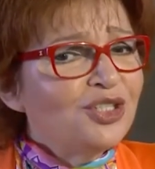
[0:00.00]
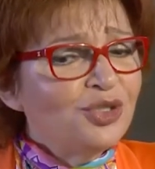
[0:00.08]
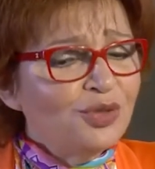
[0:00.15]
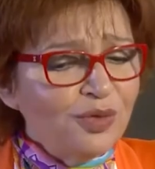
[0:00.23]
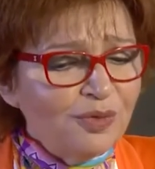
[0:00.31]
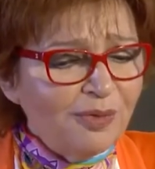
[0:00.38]

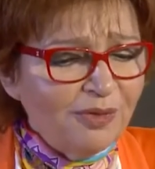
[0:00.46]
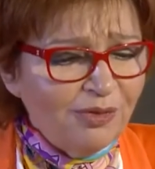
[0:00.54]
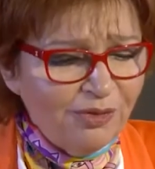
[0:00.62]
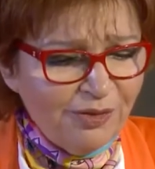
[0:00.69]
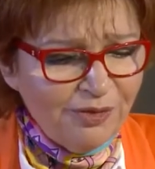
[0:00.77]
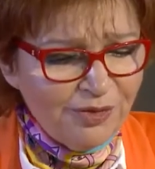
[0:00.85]
еще
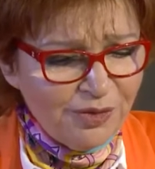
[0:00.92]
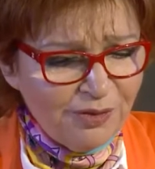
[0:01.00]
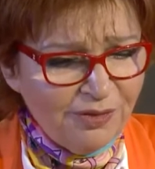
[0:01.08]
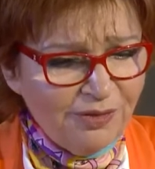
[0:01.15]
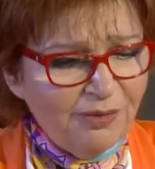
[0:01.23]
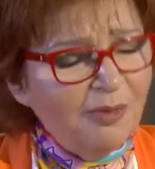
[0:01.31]

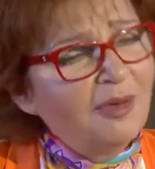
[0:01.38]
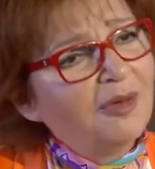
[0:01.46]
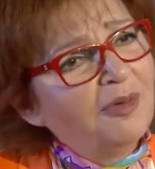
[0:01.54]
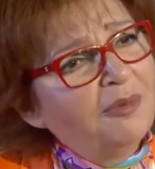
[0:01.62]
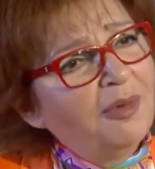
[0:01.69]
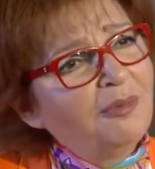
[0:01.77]

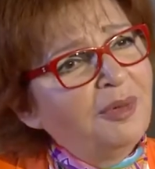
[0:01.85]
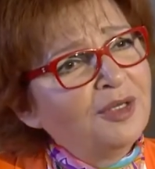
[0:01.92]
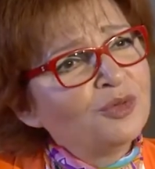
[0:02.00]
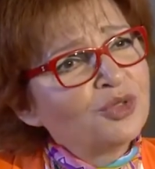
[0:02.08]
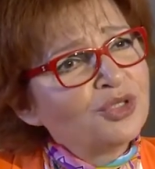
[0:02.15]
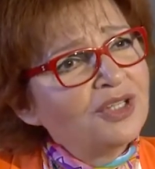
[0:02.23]
э, э,
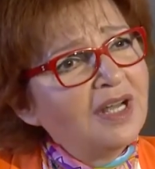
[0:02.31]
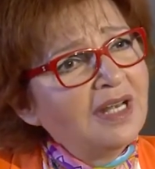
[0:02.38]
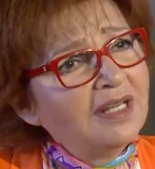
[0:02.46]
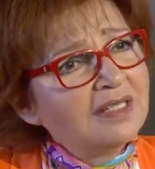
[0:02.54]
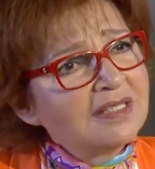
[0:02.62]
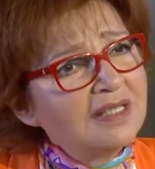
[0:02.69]

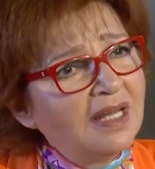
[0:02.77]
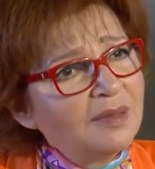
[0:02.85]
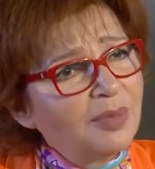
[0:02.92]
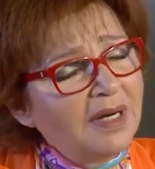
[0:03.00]
принуждали сдать